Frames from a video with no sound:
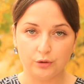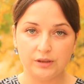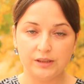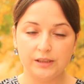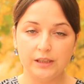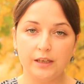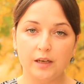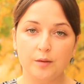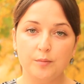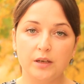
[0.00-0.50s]
То есть
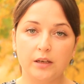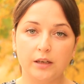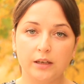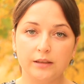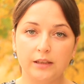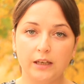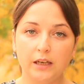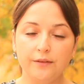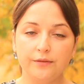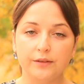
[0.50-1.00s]
серия
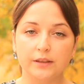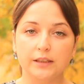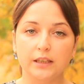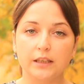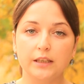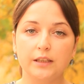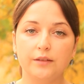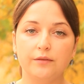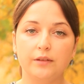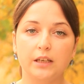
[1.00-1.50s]
микродрайв,
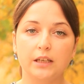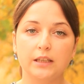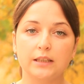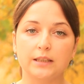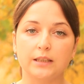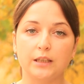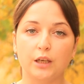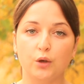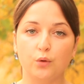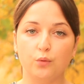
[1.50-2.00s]
она
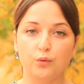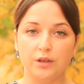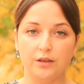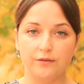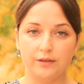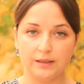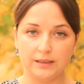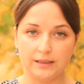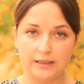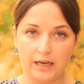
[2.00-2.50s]
является
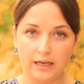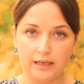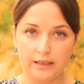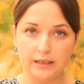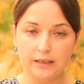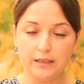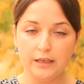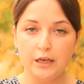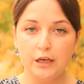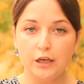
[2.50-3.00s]

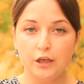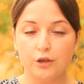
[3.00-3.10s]
универсальной,